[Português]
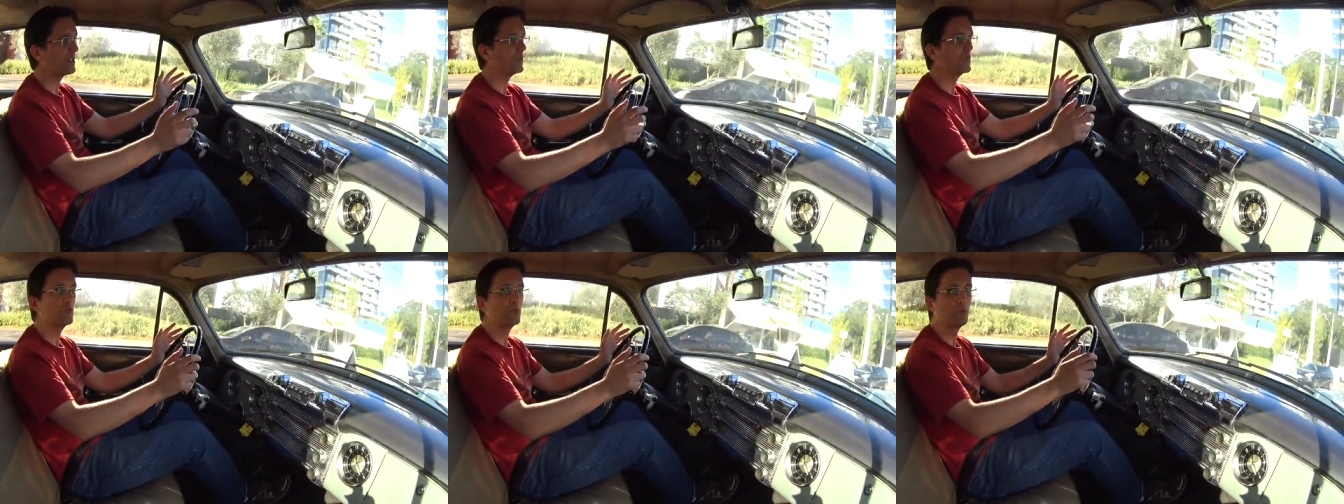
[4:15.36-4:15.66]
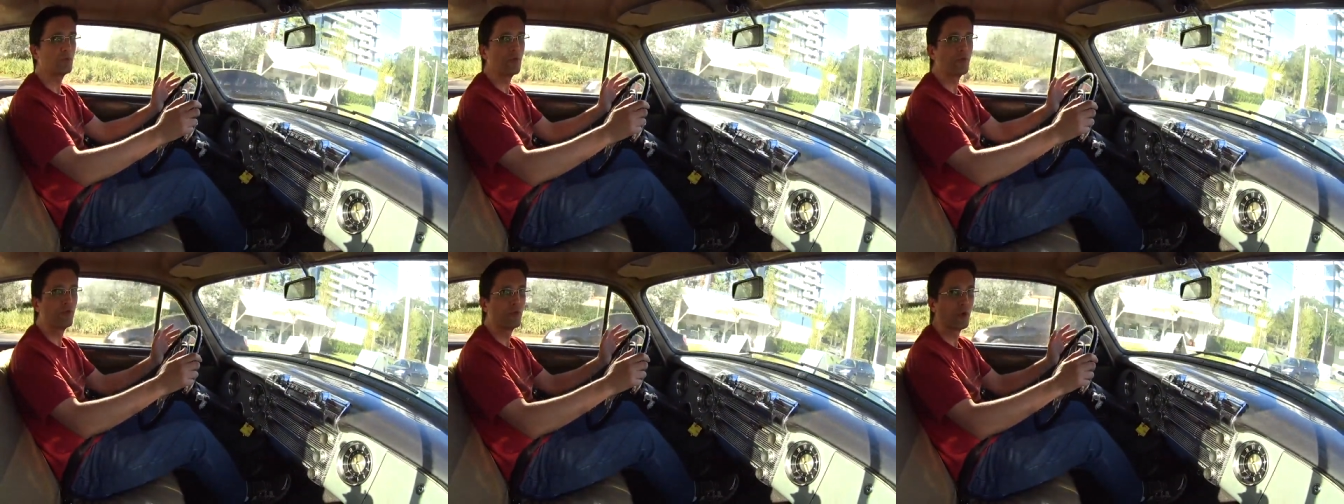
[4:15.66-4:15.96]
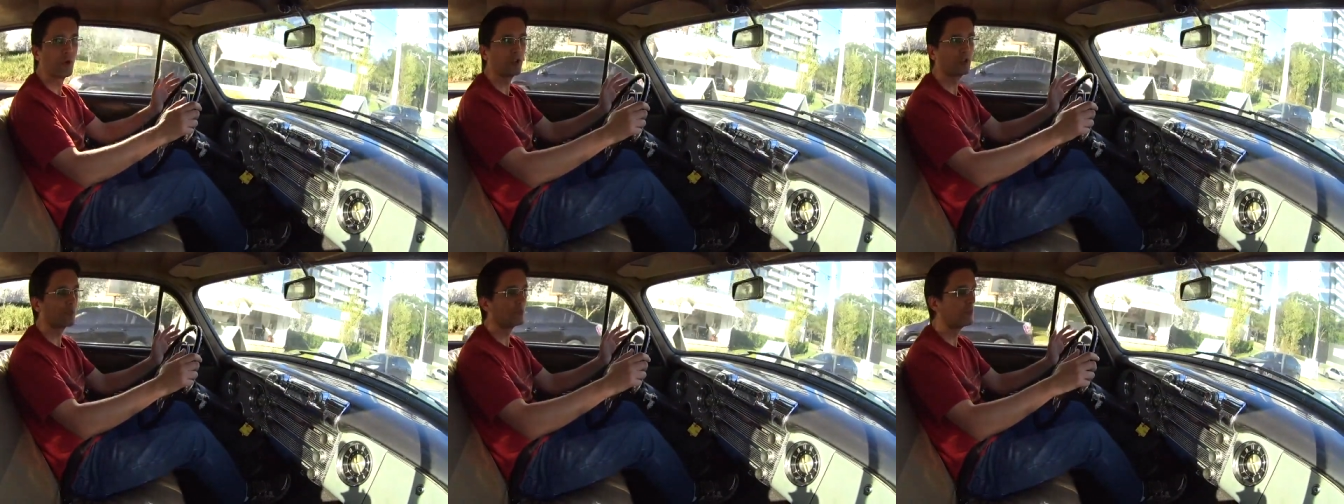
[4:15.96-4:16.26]
é um
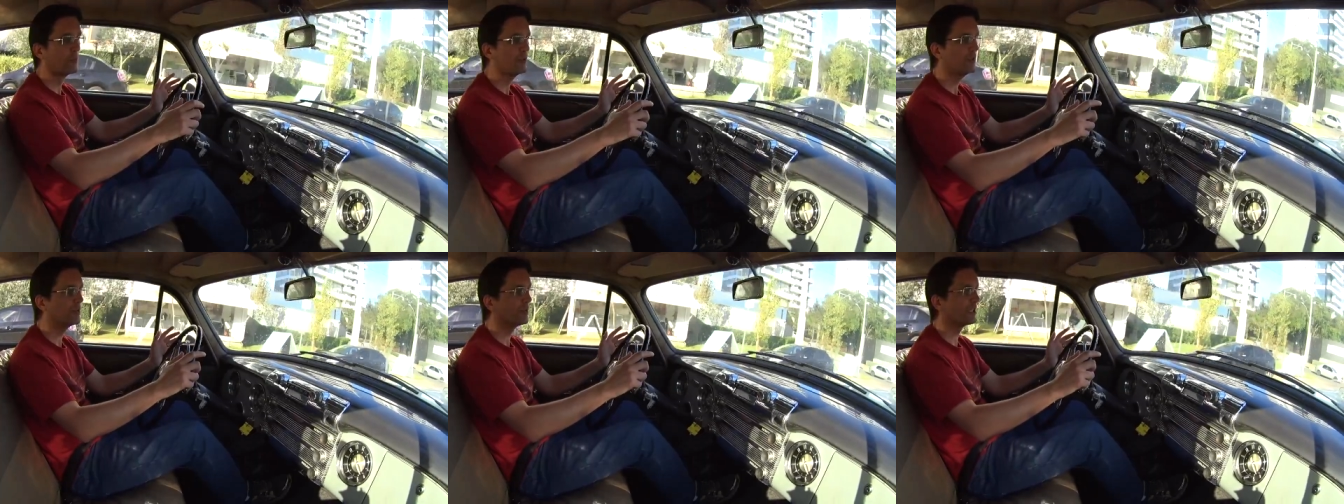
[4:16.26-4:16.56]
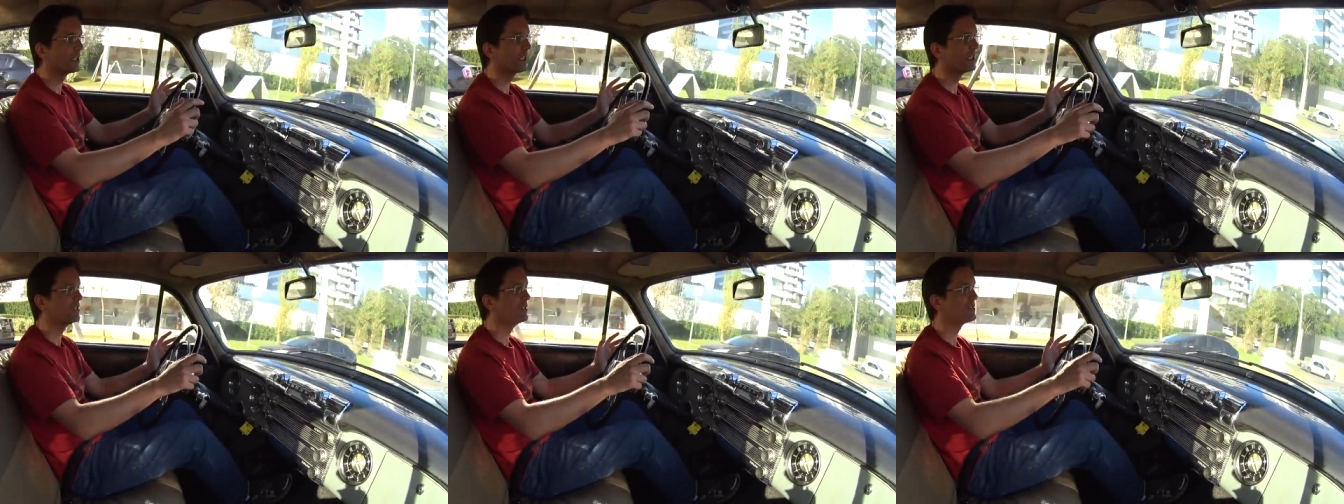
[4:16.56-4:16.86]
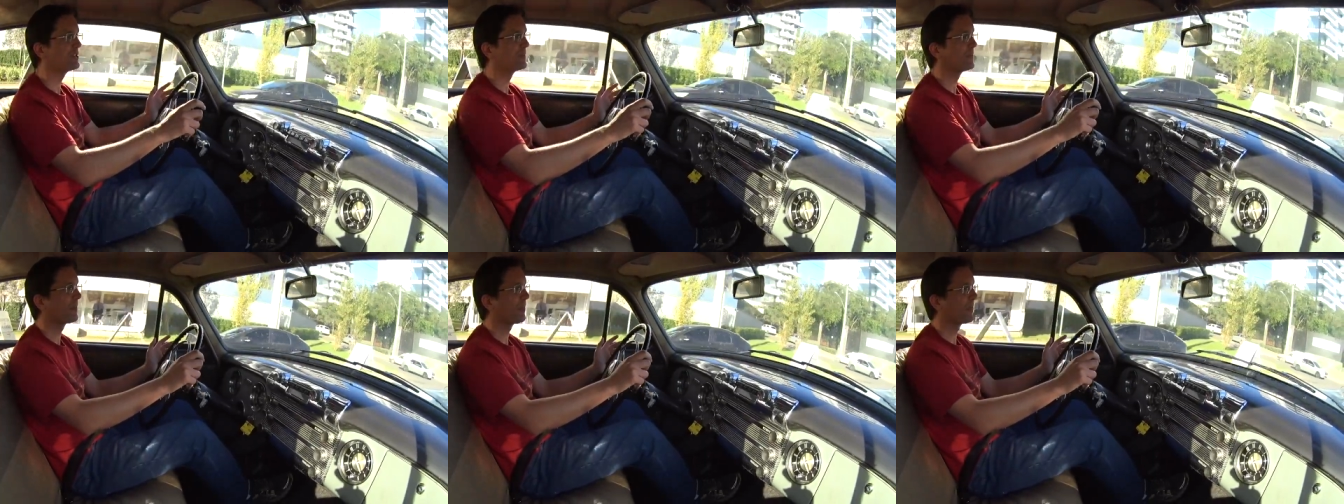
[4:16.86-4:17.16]
conforto muito
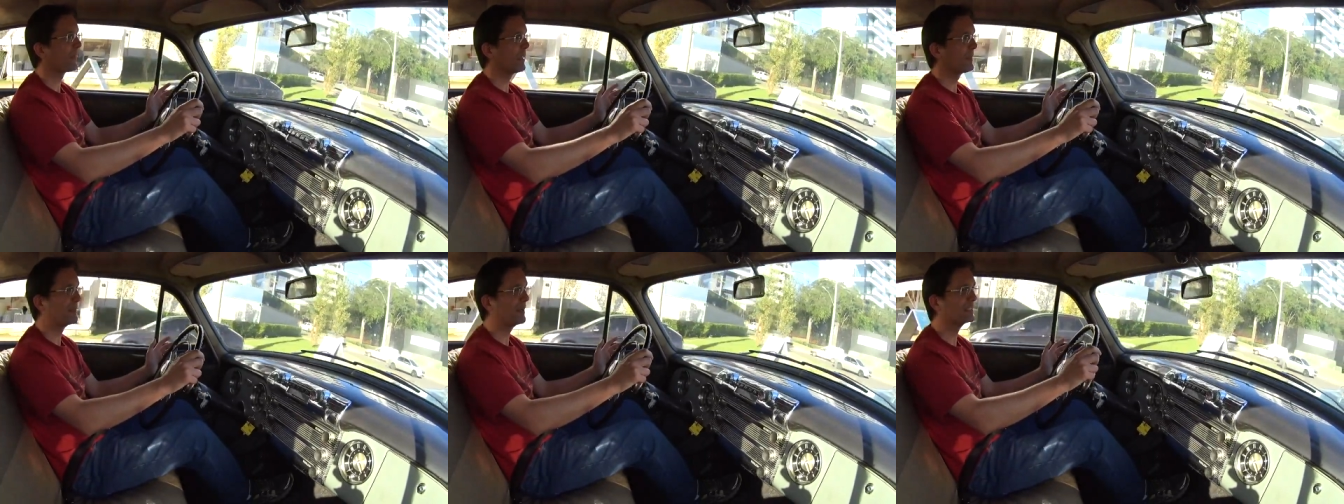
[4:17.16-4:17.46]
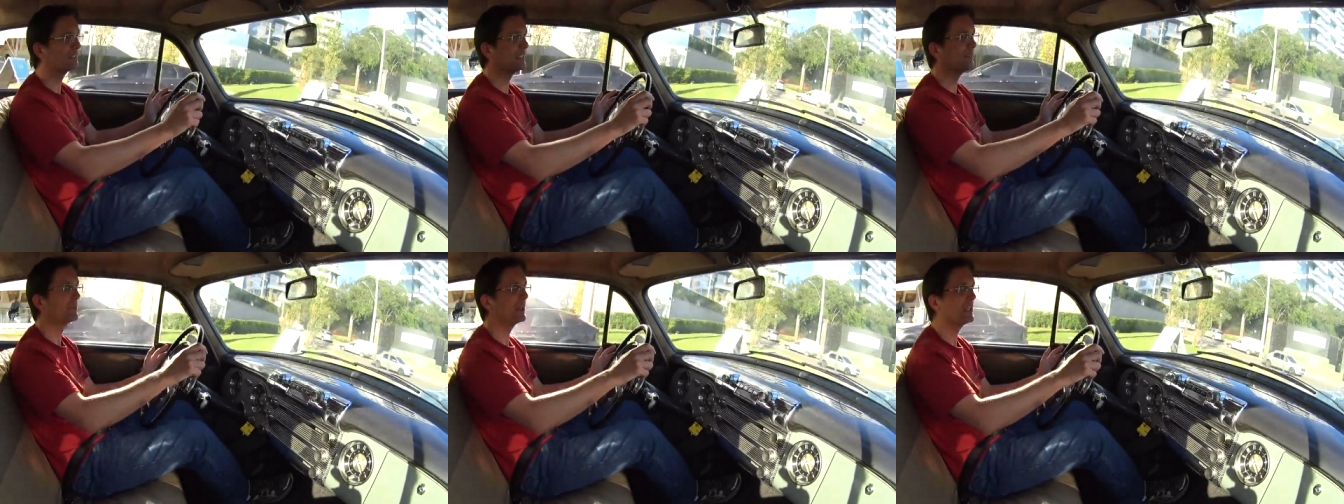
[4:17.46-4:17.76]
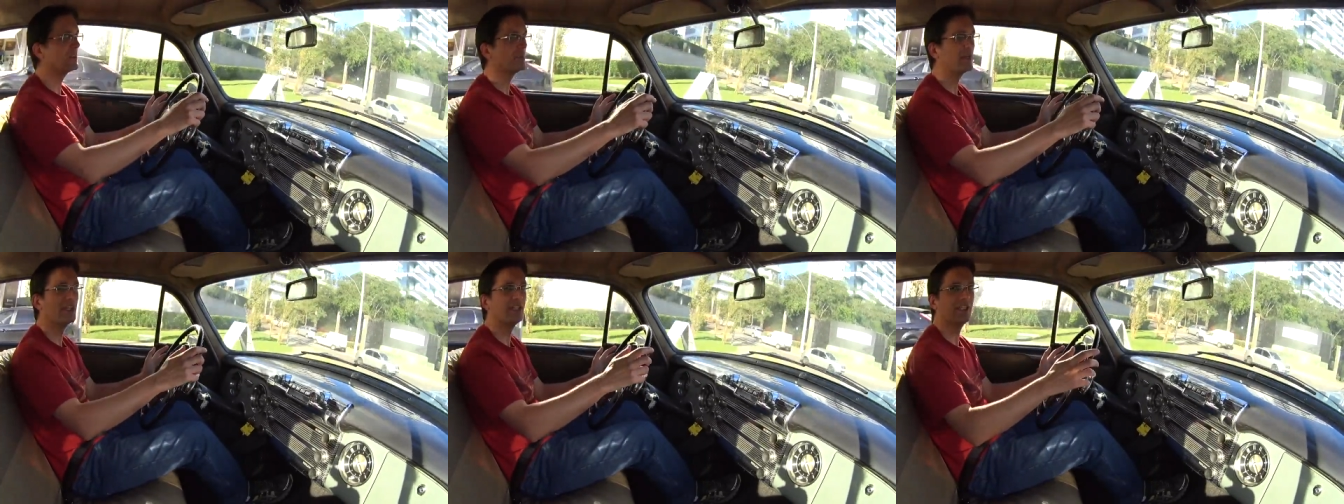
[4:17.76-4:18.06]
grande, mas
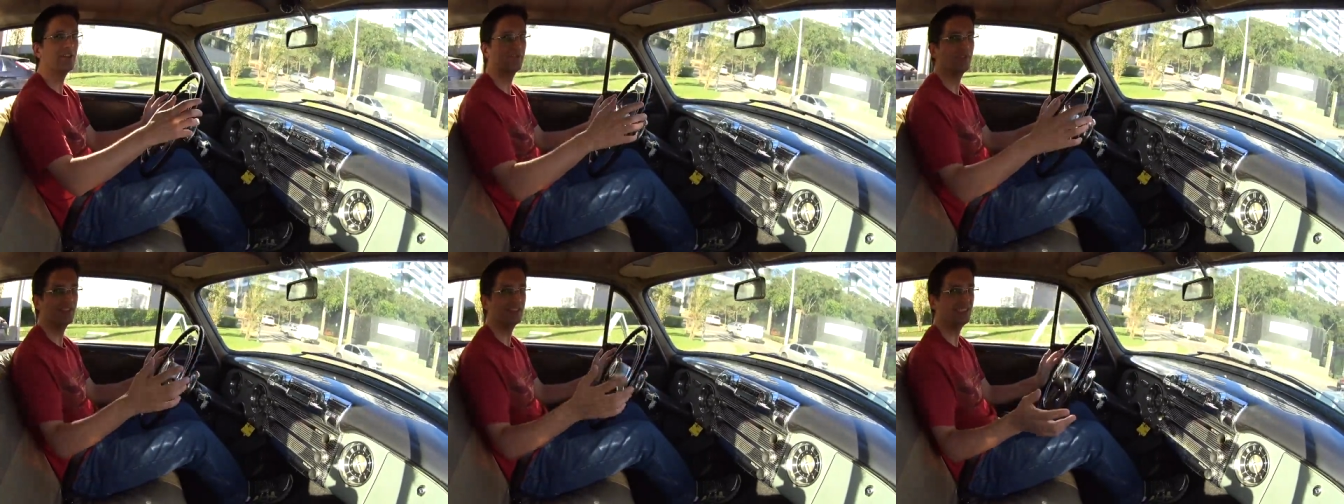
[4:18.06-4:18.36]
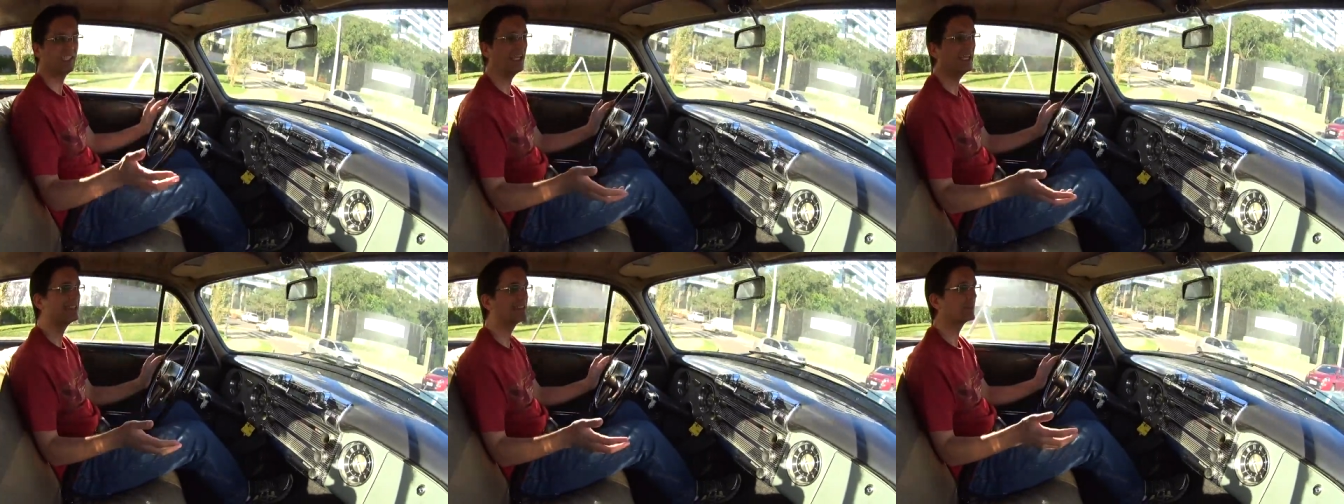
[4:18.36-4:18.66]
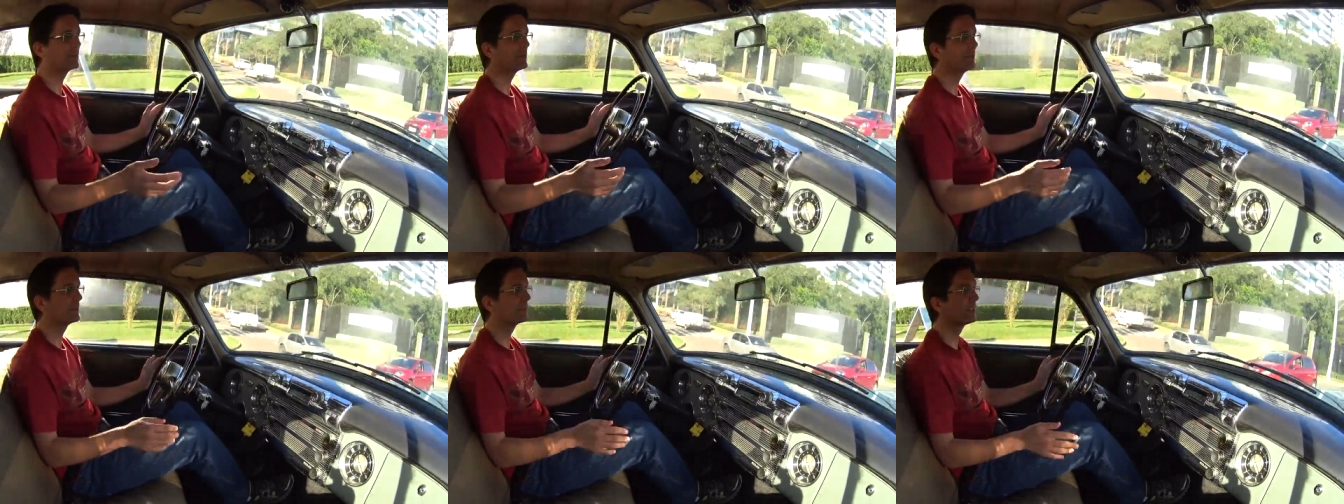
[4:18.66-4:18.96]
também uma
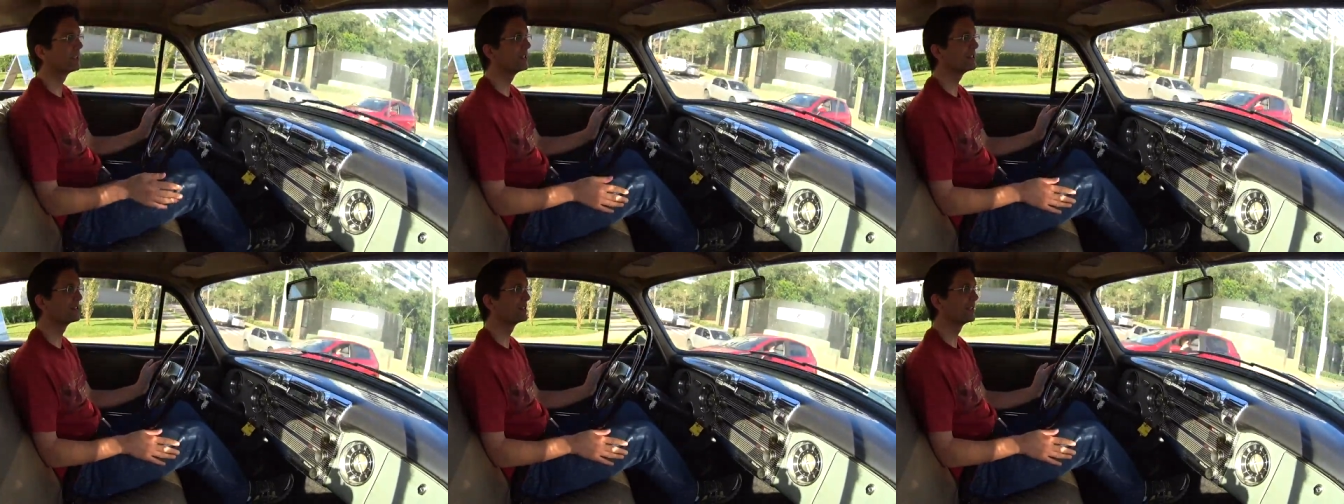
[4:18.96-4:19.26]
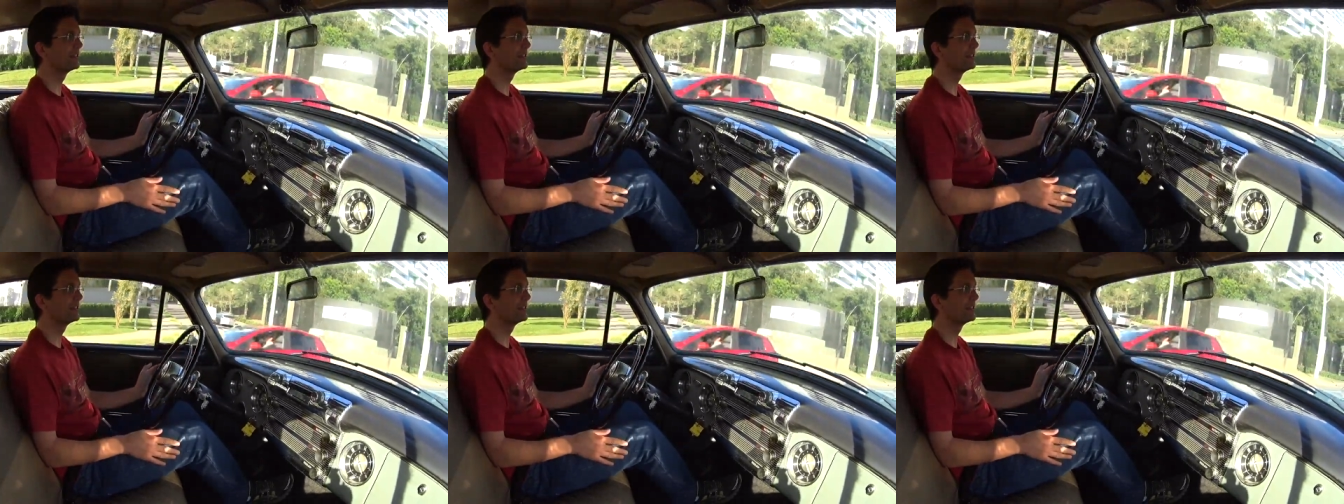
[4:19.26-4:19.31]
ineficiência muito grande.